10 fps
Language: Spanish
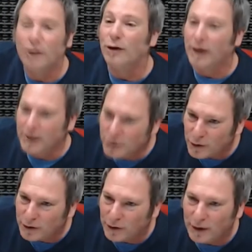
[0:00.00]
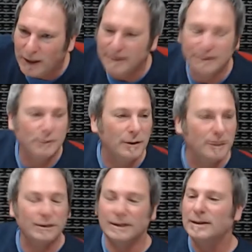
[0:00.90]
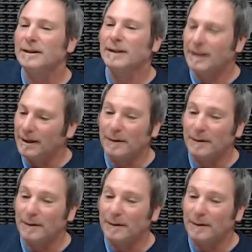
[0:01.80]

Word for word: Con razón te duele la cintura. Entonces, eh,